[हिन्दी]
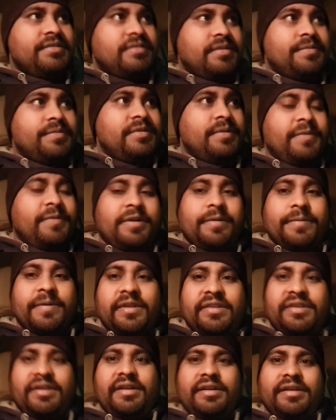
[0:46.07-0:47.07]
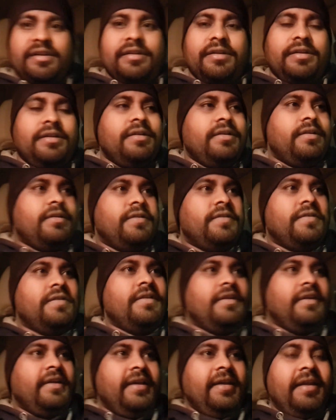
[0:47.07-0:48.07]
सबसे बड़ी बात है कि
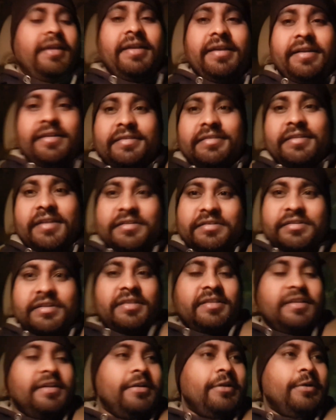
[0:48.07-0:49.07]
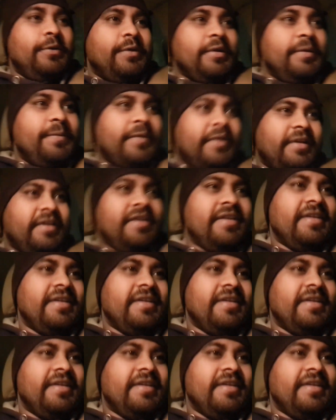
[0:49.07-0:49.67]
इतना जल्दी ड्यूटी में